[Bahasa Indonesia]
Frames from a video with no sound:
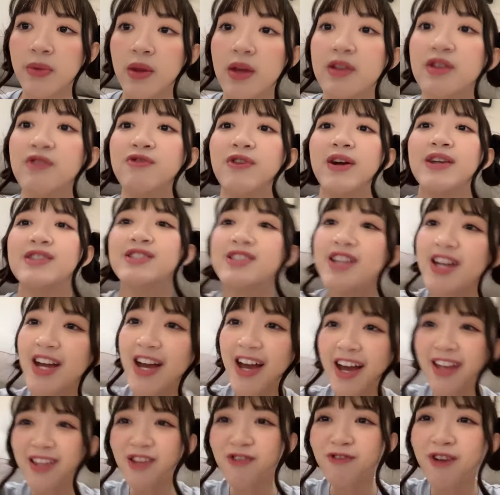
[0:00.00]
di VC
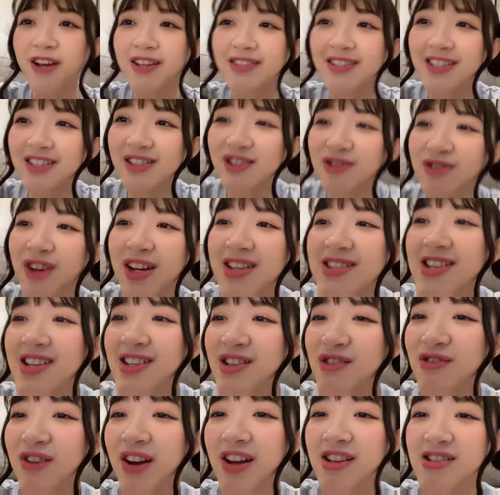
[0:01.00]
di VC di VC
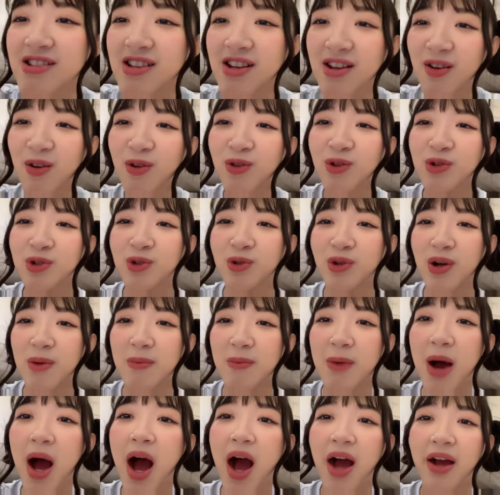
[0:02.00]
di VC kalau di
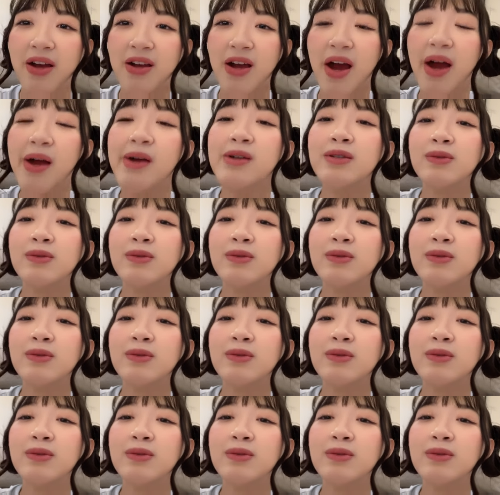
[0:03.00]
Surabaya